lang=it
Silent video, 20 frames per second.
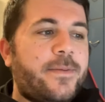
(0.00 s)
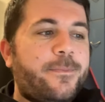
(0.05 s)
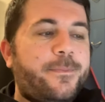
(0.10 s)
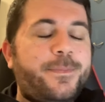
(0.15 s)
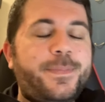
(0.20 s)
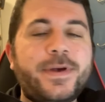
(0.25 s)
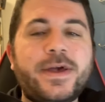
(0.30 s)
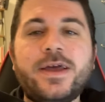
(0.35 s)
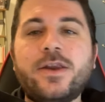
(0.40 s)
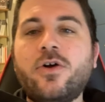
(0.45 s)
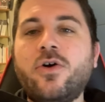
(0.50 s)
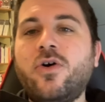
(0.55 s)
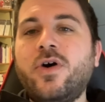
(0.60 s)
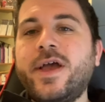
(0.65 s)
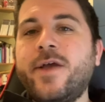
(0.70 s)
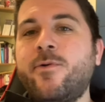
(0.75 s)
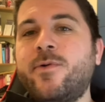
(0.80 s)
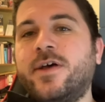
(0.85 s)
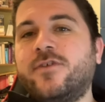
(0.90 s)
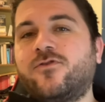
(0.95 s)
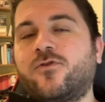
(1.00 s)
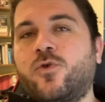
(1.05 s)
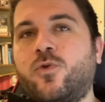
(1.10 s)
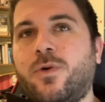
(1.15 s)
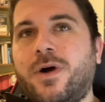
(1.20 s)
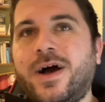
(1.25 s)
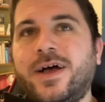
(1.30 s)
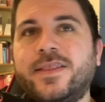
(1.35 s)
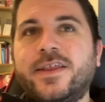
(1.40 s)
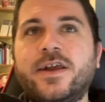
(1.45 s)
però è una
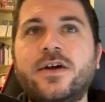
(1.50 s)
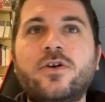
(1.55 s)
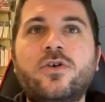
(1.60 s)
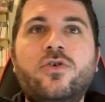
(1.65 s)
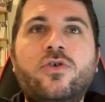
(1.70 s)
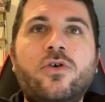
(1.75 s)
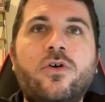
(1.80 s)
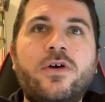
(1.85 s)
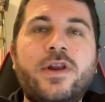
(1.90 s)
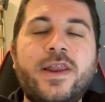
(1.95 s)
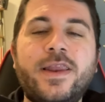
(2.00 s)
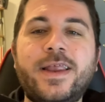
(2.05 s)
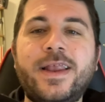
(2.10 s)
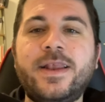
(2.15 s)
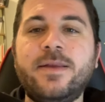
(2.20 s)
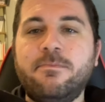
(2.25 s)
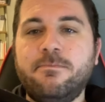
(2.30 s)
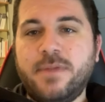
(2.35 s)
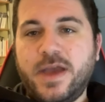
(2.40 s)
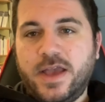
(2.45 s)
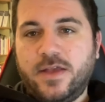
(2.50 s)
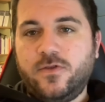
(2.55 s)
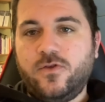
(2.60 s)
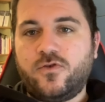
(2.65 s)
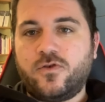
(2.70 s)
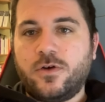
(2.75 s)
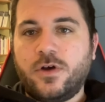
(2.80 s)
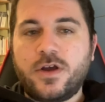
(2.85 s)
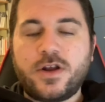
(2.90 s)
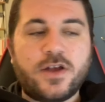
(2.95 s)
squadra ancora nel
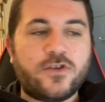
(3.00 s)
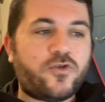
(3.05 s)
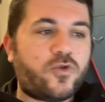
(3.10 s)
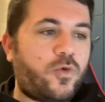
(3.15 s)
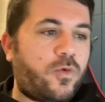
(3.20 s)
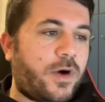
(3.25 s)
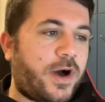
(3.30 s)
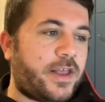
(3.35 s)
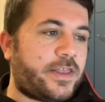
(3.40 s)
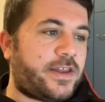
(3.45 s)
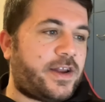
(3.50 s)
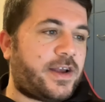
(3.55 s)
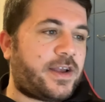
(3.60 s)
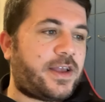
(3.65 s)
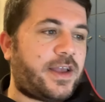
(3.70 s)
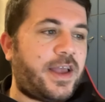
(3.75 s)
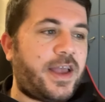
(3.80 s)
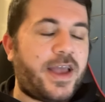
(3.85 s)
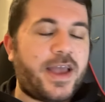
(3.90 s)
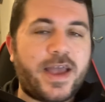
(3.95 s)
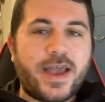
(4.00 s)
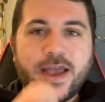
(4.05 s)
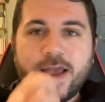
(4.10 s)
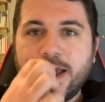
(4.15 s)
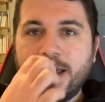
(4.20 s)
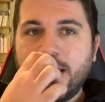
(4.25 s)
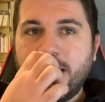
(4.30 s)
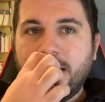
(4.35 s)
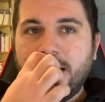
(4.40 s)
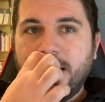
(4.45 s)
mezzo, è una squadra
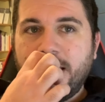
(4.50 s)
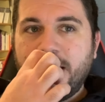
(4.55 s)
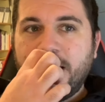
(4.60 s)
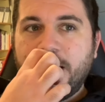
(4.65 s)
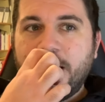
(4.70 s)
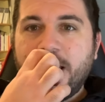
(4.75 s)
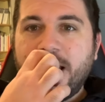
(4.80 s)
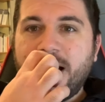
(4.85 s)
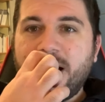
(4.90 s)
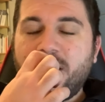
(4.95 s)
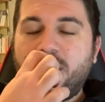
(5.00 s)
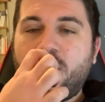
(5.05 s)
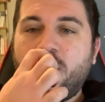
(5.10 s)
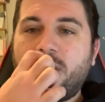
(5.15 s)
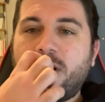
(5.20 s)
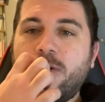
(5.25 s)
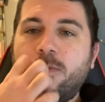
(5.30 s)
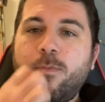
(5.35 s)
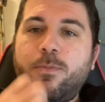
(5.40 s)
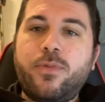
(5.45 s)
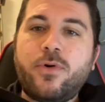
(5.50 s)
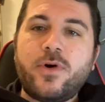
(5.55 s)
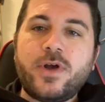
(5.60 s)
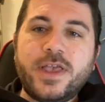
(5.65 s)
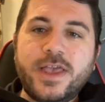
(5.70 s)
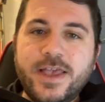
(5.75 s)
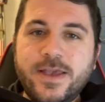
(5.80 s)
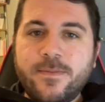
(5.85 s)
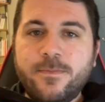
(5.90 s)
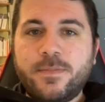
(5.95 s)
che è ancora un po'
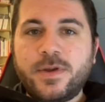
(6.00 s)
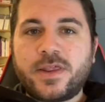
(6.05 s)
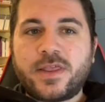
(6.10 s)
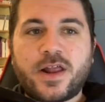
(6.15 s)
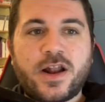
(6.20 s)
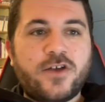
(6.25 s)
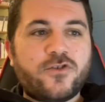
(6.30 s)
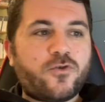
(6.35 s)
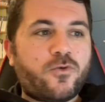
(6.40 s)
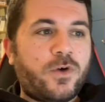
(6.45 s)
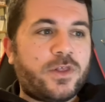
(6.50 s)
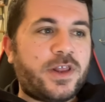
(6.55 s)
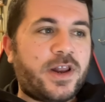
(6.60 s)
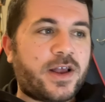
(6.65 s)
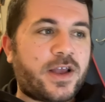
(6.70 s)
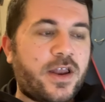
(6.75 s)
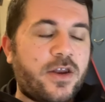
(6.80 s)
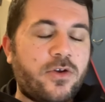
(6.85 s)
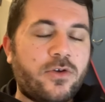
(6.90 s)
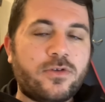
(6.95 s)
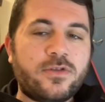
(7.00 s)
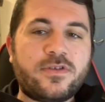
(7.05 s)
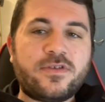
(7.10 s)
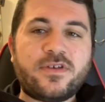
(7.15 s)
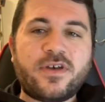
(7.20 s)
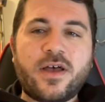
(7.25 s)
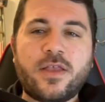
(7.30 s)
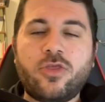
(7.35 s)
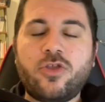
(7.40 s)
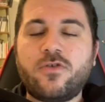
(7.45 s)
ibrida, una squadra che non
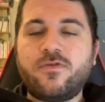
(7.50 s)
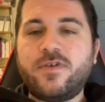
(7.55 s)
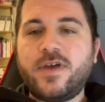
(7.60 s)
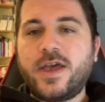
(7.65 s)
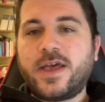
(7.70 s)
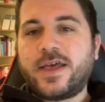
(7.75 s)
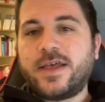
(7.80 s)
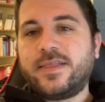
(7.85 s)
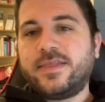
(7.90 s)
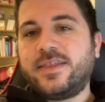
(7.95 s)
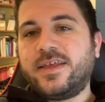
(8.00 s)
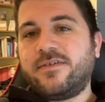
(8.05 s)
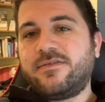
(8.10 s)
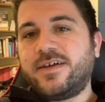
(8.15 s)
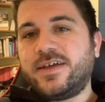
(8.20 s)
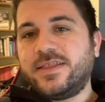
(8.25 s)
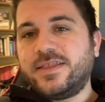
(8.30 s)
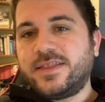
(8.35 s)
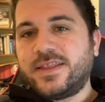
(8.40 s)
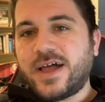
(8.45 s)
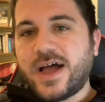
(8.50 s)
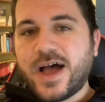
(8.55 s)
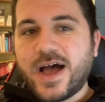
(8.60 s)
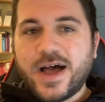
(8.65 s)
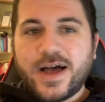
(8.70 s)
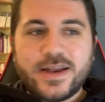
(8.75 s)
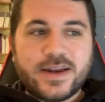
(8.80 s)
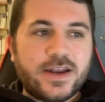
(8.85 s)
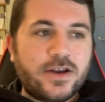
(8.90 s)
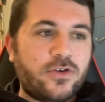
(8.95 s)
sa dov'è che deve
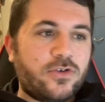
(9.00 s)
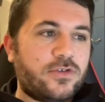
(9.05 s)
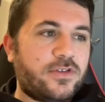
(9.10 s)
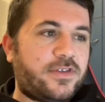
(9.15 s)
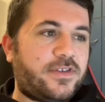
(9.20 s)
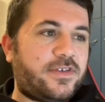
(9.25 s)
andare, non